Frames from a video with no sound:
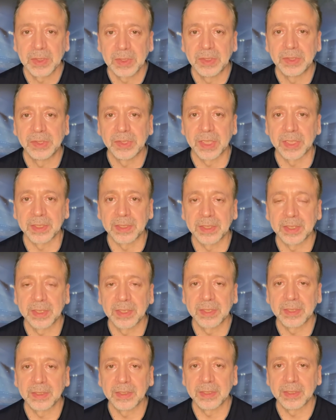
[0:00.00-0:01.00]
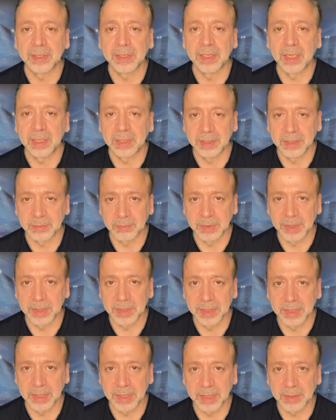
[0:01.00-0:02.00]
içeride
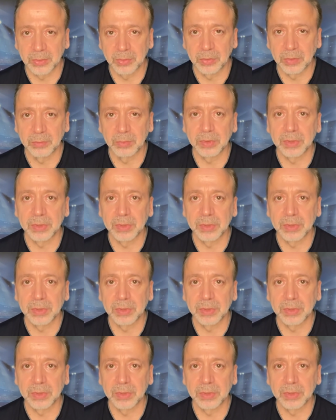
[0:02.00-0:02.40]
halletmeleri gerekiyor.